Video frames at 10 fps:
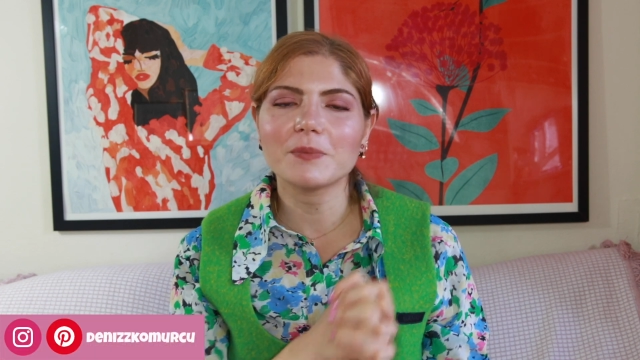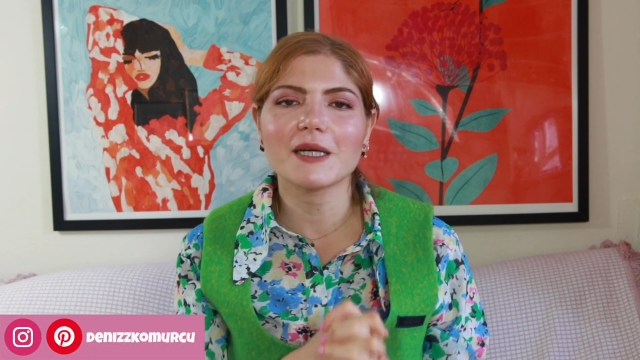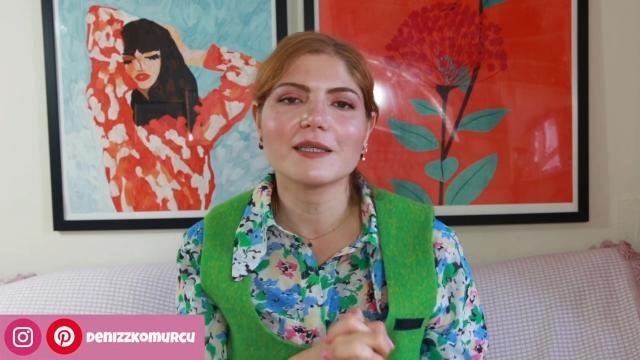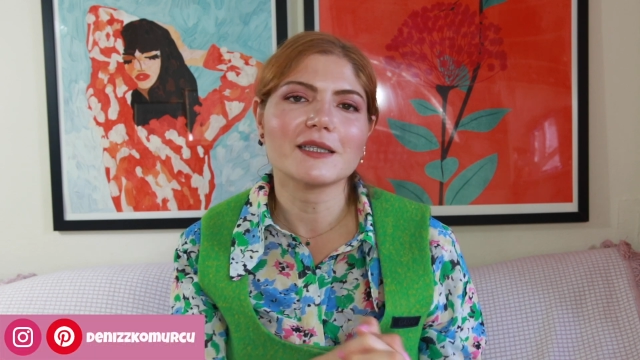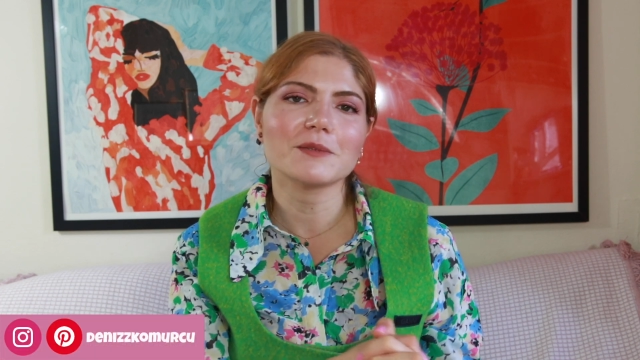
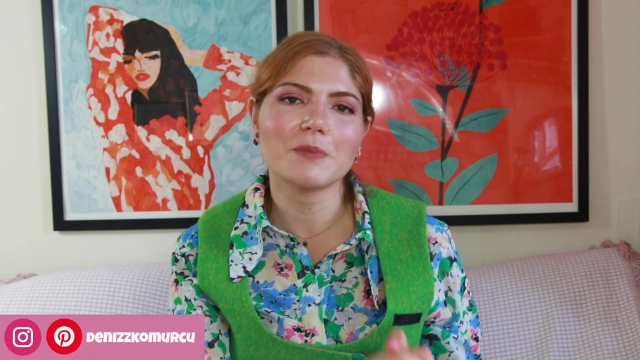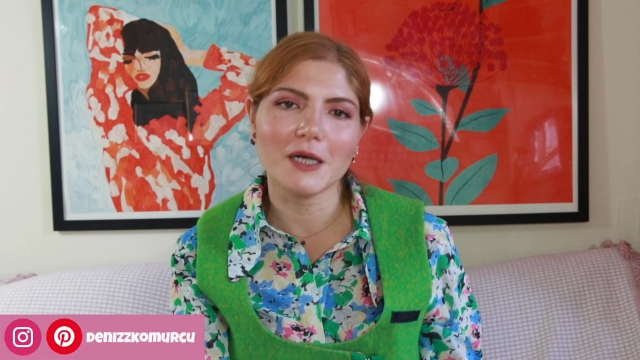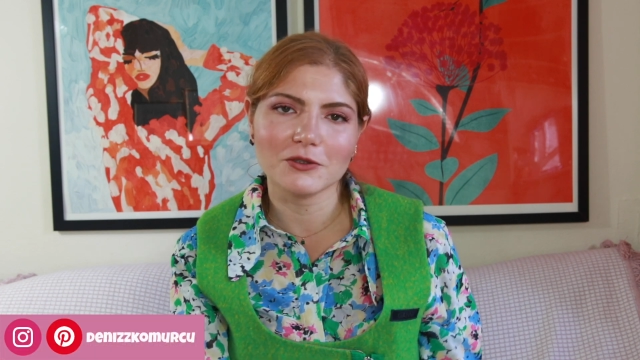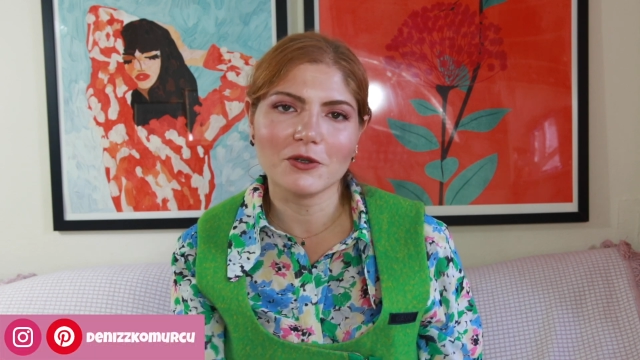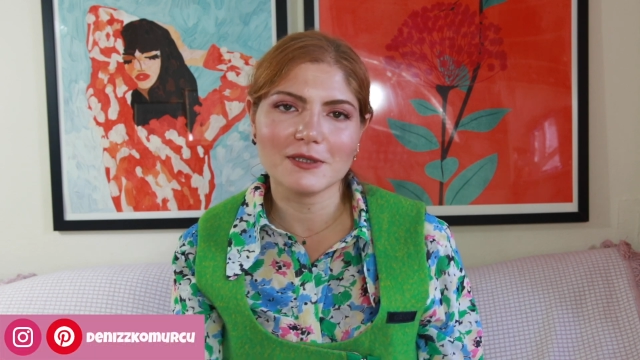Prada'nın
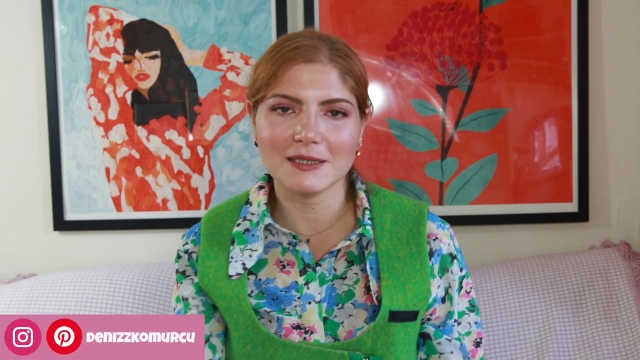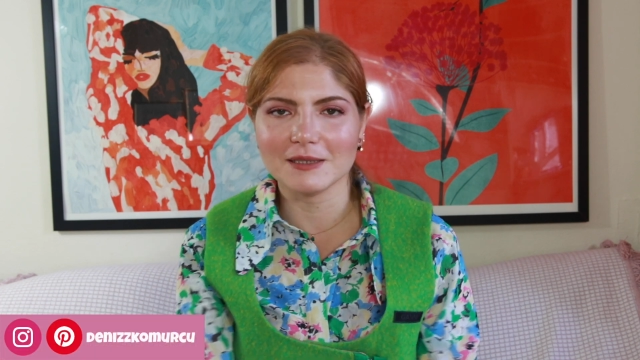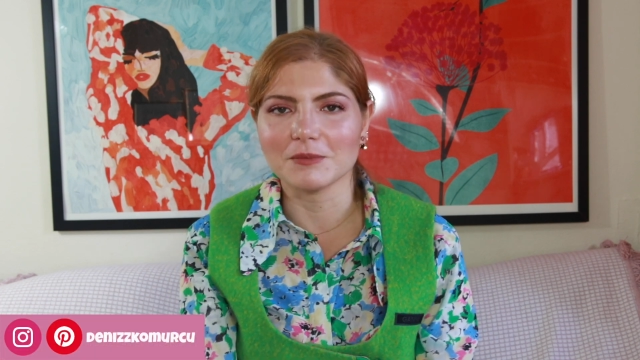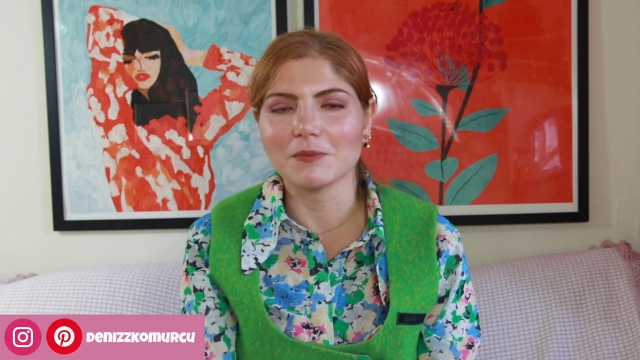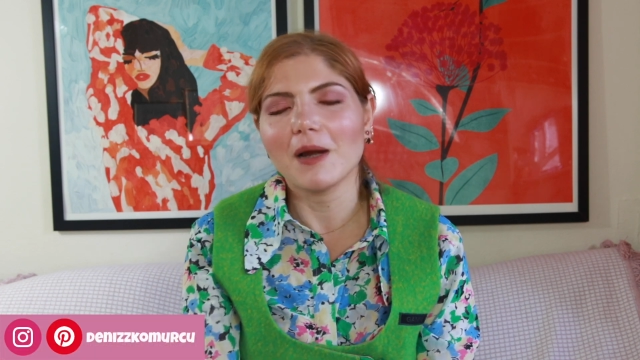Paradox
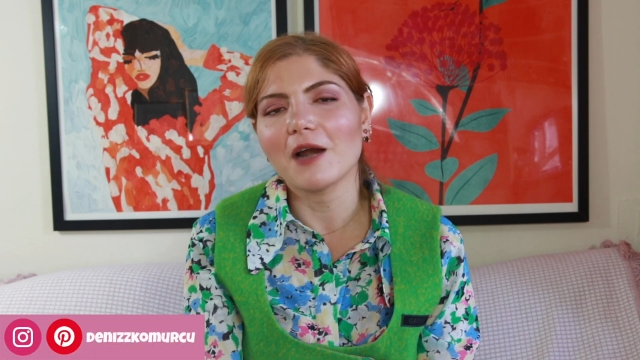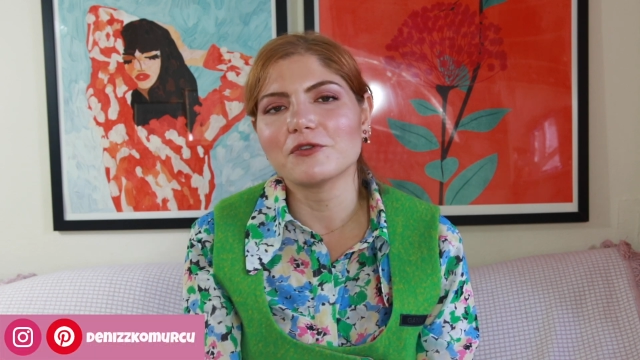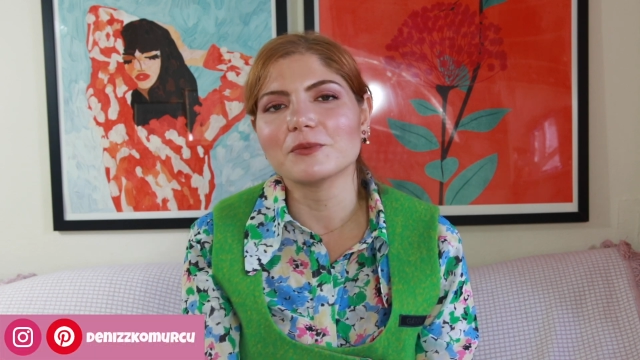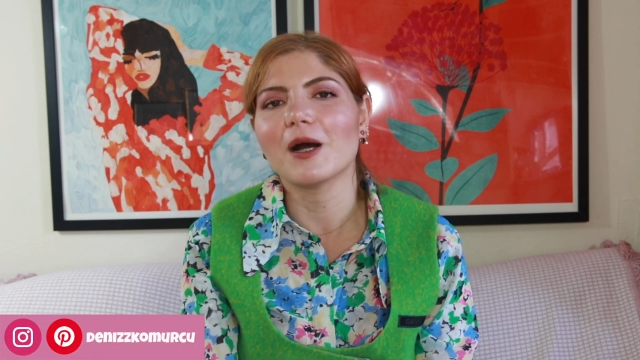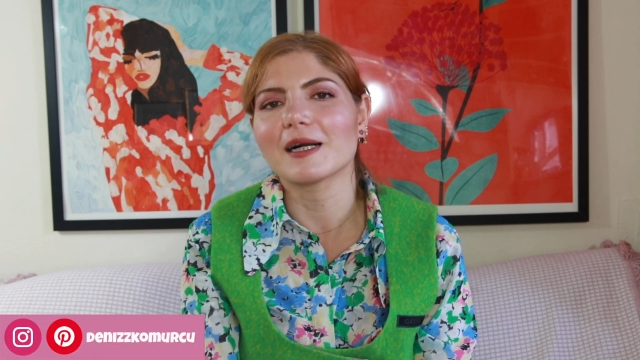isimli
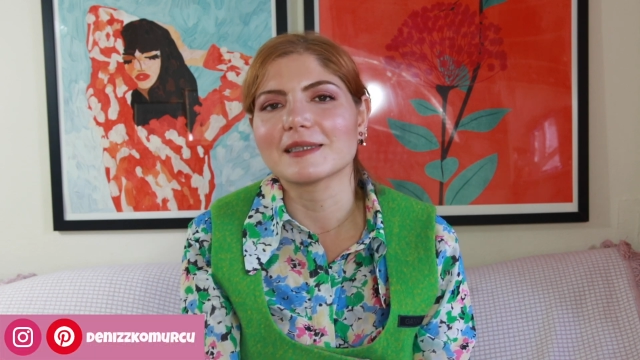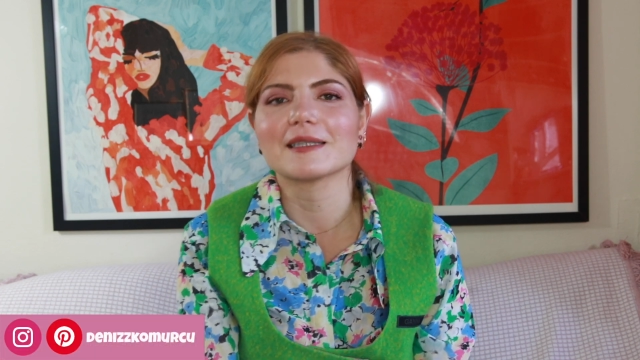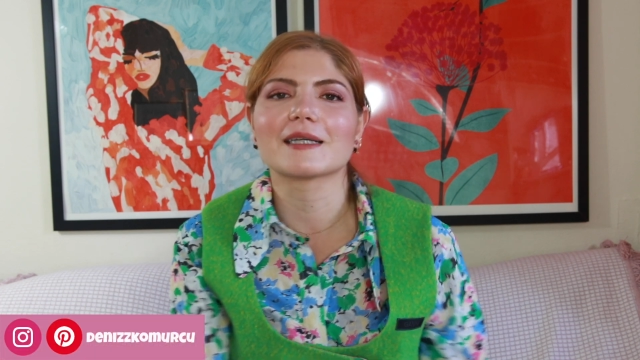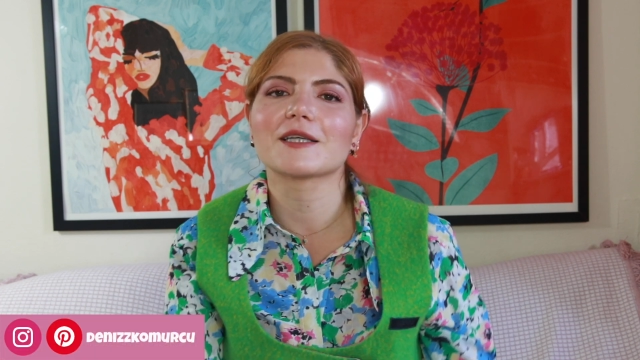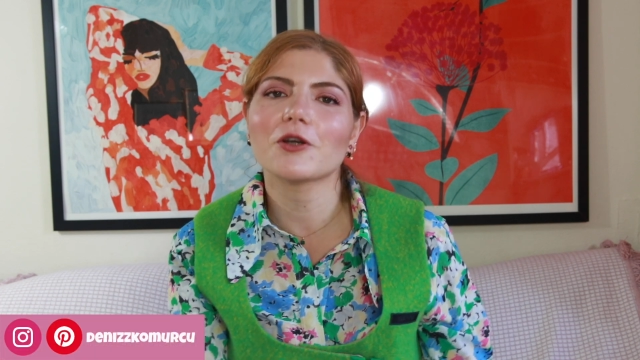parfümü
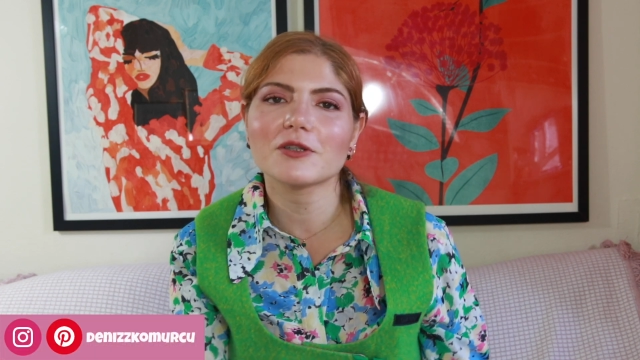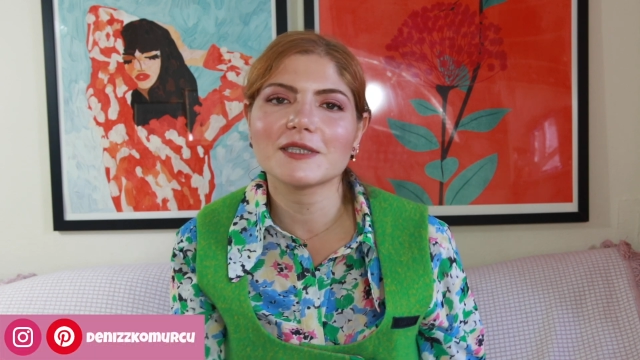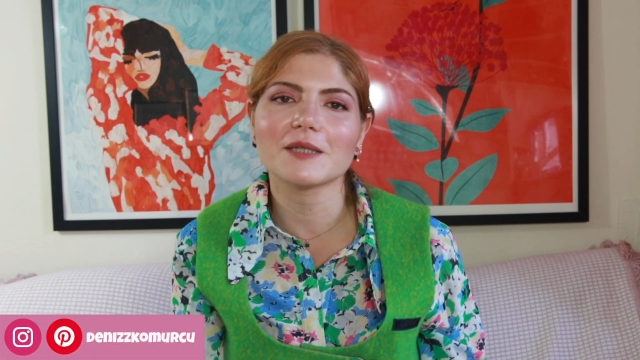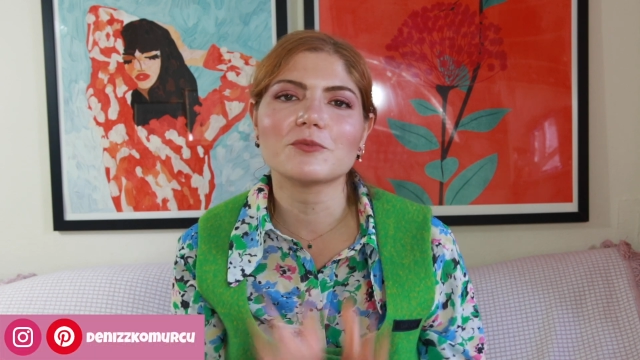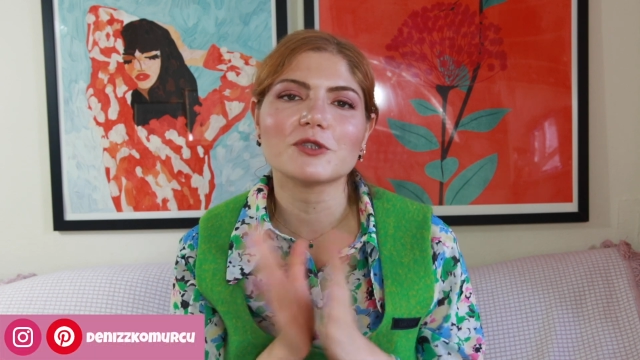hakkındaki
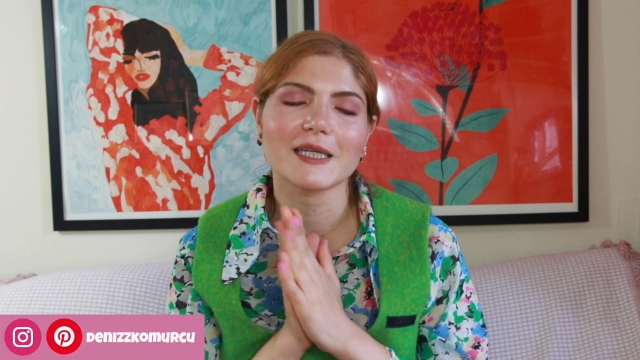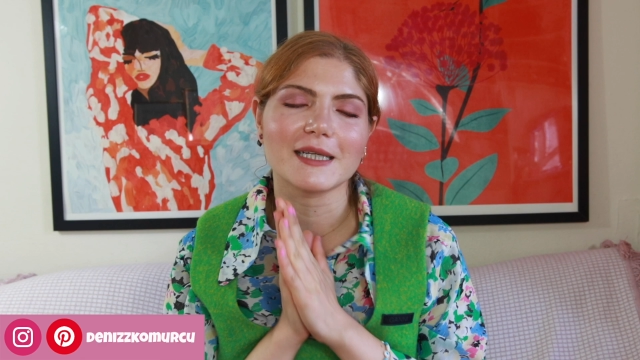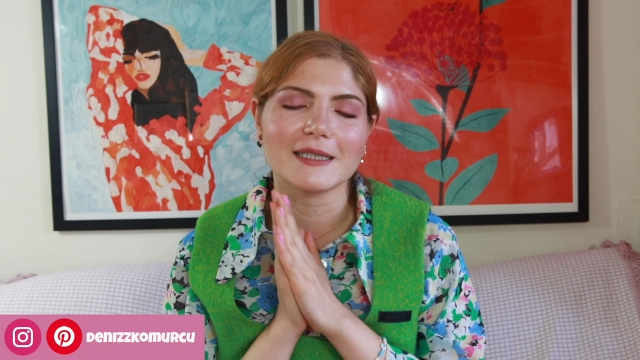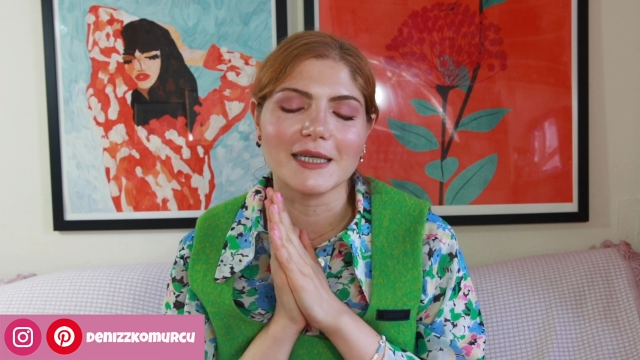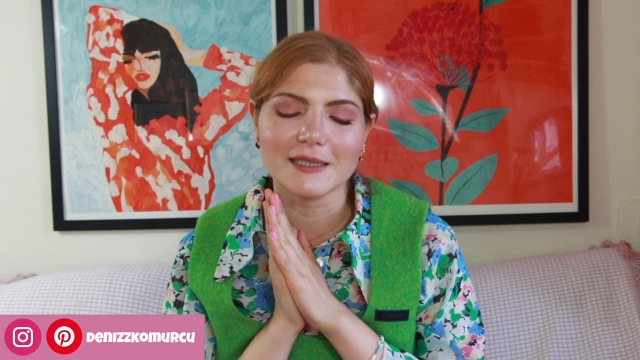görüşlerim bu
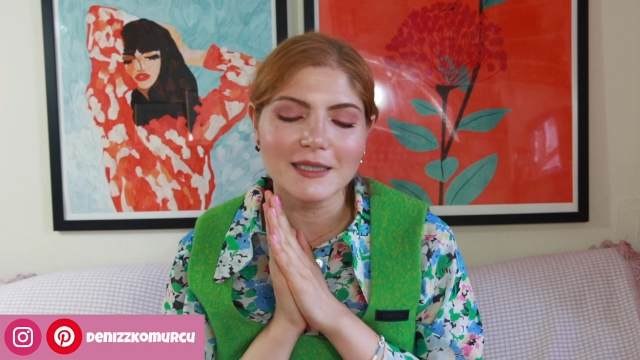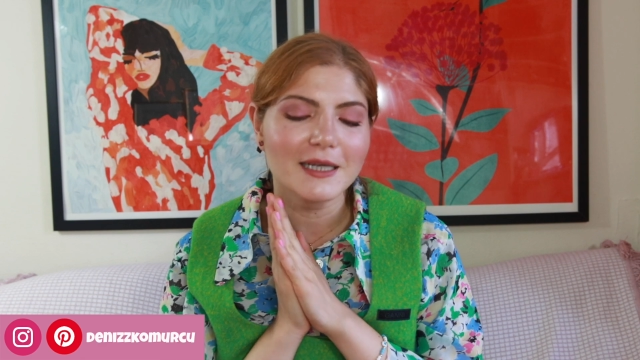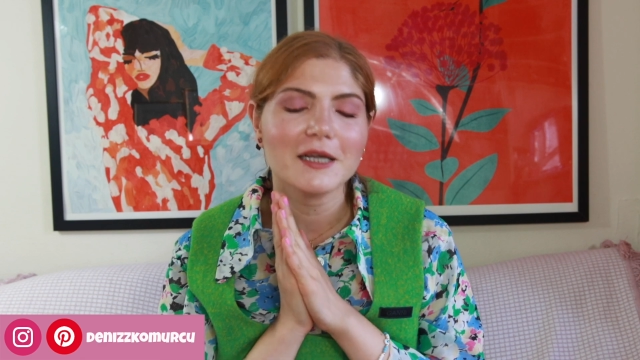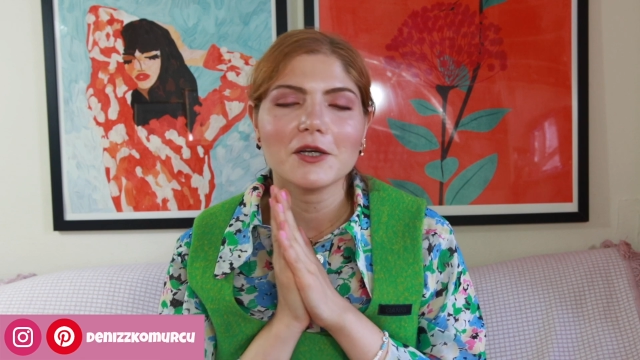şekildeydi.